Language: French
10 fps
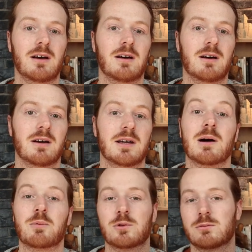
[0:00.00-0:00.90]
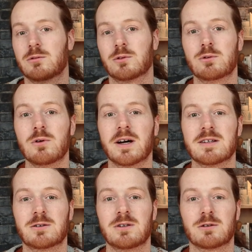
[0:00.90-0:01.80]
Euh, et un peu, donc tout le
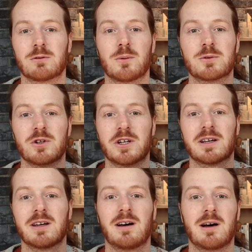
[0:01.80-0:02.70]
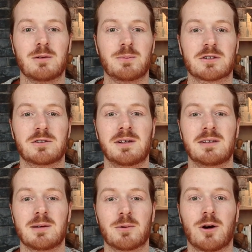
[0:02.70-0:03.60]
reste des enfants, parce que chacun a une
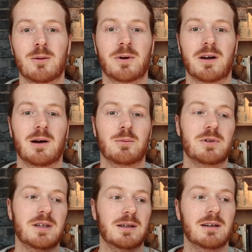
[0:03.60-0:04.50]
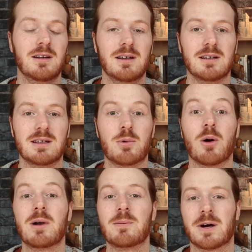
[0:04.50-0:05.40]
personnalité propre, un peu des,
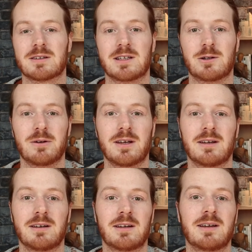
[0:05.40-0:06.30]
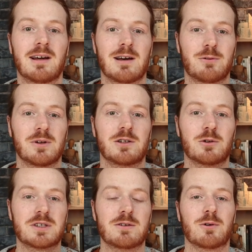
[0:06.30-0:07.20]
problèmes particuliers et à la fois des
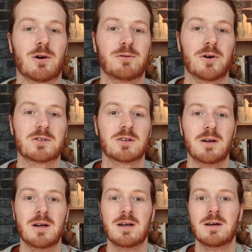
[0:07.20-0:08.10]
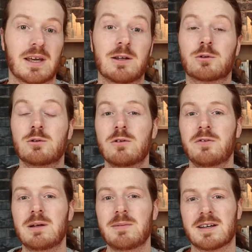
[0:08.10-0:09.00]
choses qui font leur force. Et donc tout le
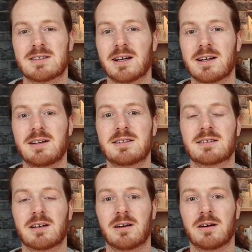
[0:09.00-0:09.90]
film est assez réaliste.